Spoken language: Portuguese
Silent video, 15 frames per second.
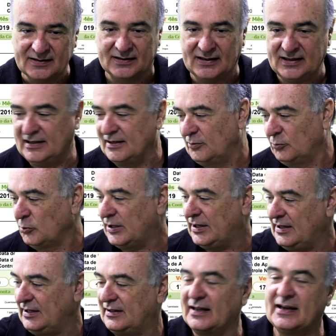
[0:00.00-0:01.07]
né, do
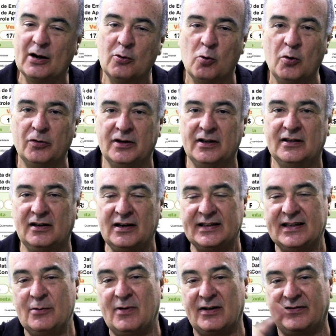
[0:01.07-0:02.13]
que está na conta. Então ele
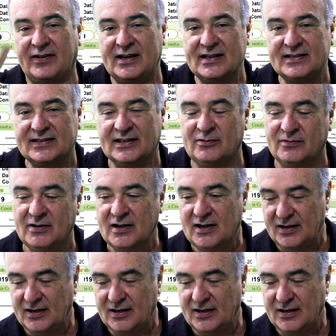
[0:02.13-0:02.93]
tem uma variação.